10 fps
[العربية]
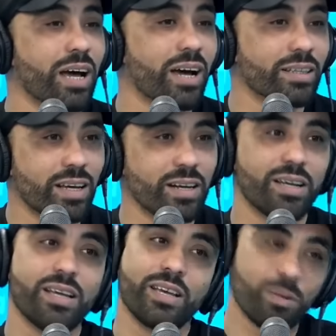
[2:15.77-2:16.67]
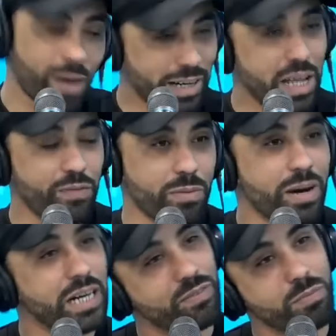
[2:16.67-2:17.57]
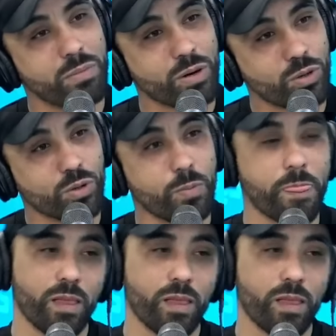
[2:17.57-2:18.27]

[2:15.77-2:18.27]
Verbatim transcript: قطر ربحناه في مالي في باماكو